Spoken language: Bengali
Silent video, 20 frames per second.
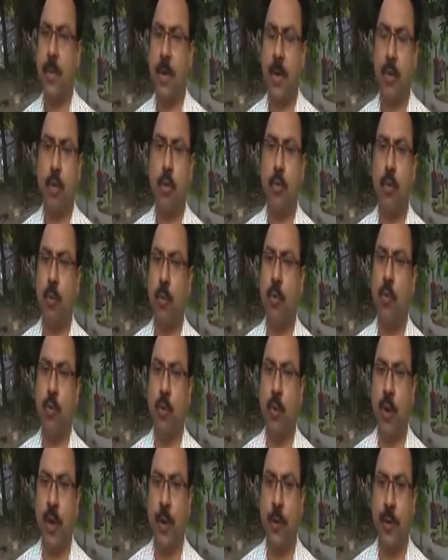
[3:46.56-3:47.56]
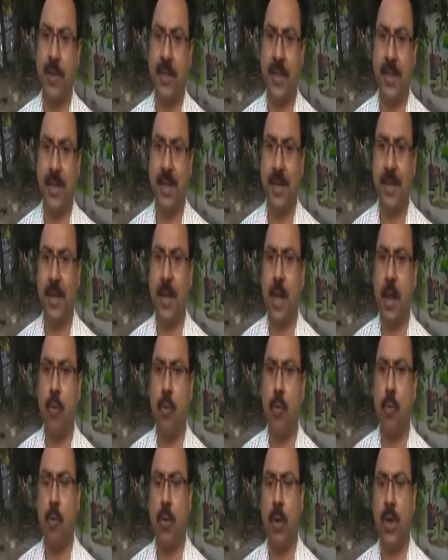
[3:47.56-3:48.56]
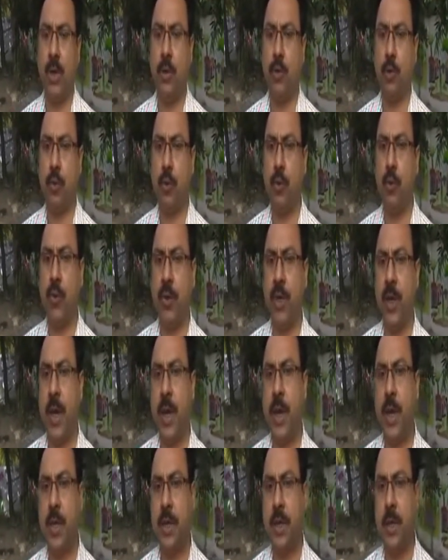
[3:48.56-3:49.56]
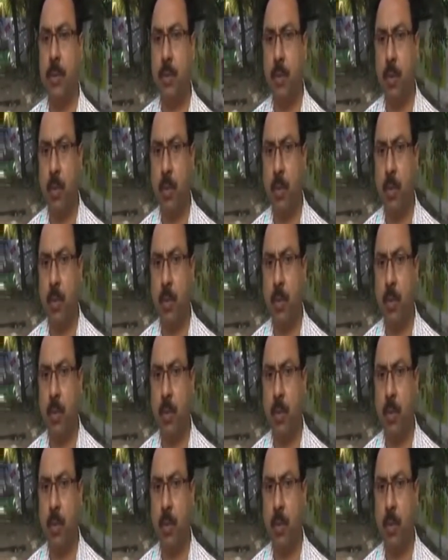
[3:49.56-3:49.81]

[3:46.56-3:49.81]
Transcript: আমরা খুব উৎফুল্লে রয়েছি কারণ উনি শুধু শিলান্যাসী